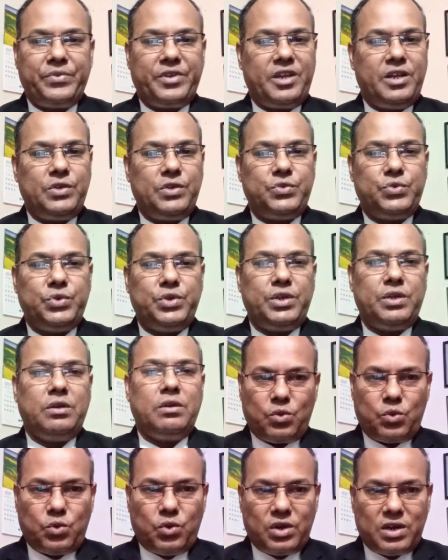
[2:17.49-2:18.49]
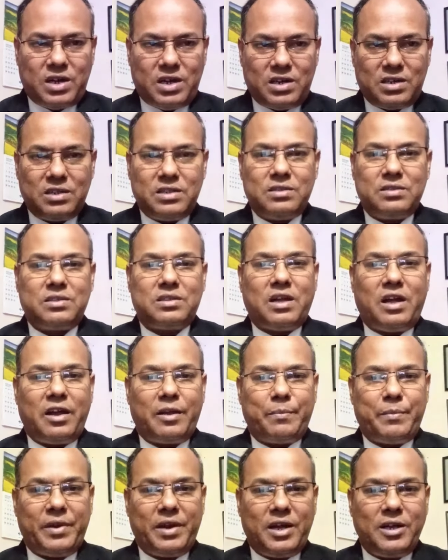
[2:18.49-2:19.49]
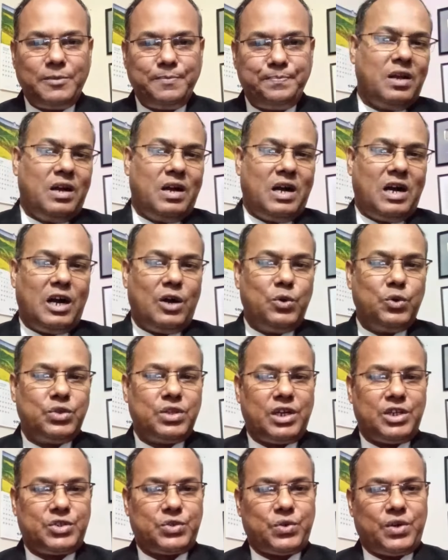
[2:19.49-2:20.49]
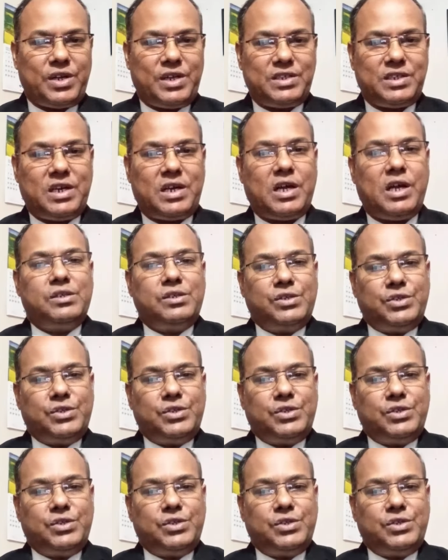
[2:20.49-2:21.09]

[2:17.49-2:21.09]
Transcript: কিছুই করার থাকবে না হাহুতাস করা ছাড়া